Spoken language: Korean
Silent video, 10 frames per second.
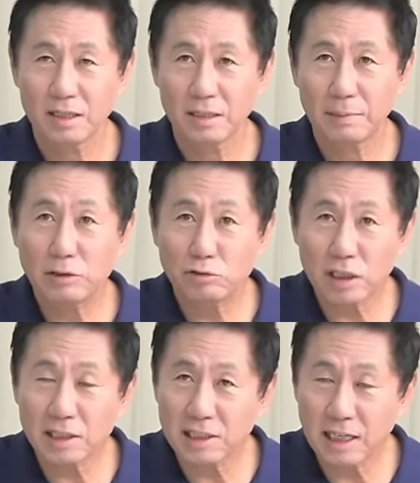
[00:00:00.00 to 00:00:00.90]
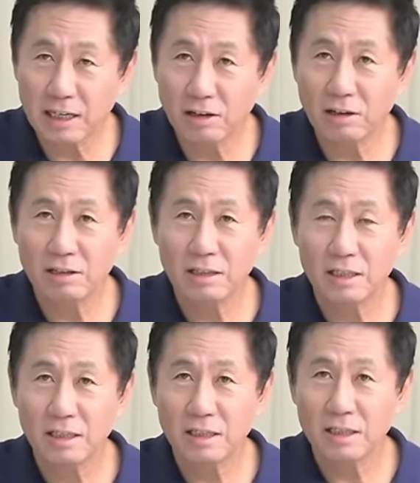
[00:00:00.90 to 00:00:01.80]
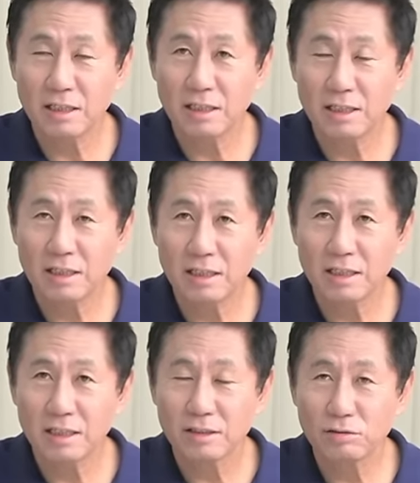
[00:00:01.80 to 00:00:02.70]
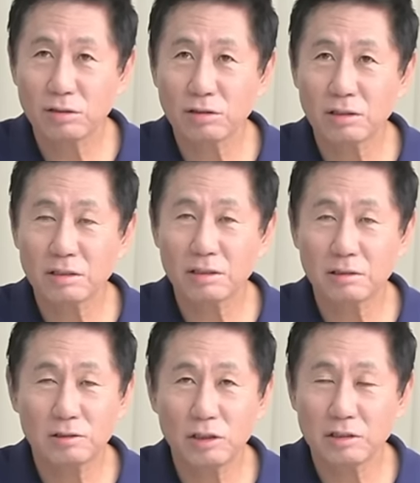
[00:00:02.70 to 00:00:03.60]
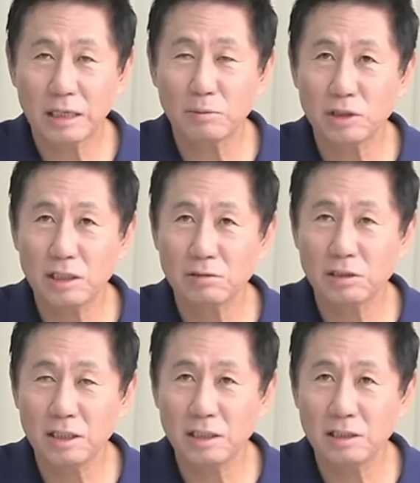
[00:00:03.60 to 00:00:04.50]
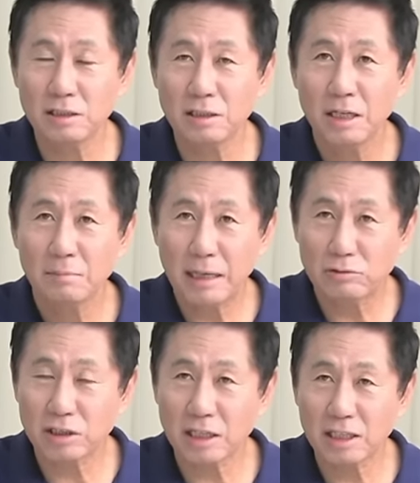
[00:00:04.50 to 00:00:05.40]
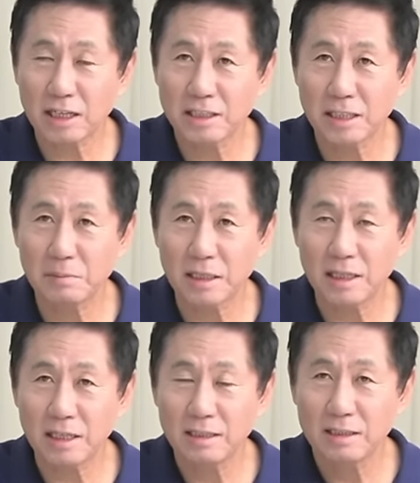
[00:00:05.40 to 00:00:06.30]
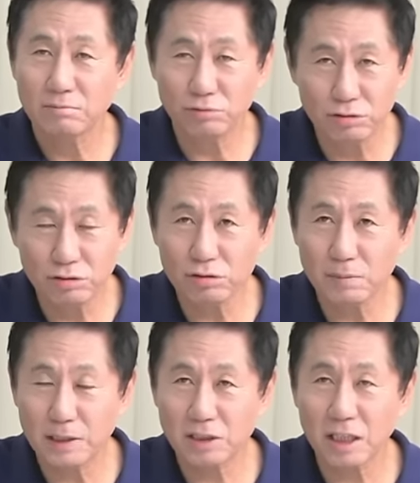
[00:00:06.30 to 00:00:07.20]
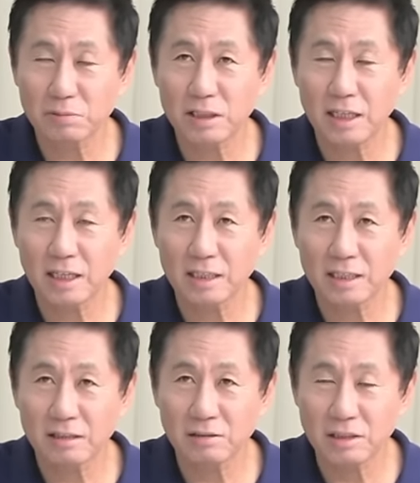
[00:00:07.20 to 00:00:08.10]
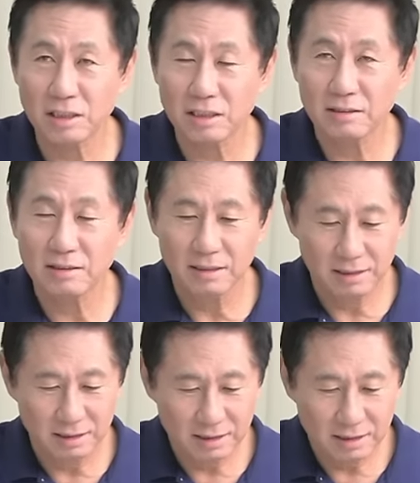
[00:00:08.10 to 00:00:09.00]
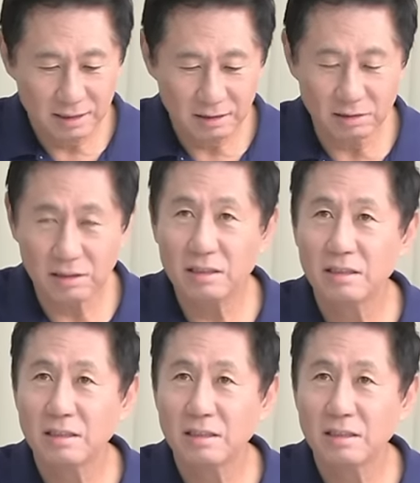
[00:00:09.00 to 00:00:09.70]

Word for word: 배추 장사해요? 윤석열 장모 최윤순이 이제는 배추 장사까지 합니까? 무슨 수로 배치값을 내리겠다는 건지 이거를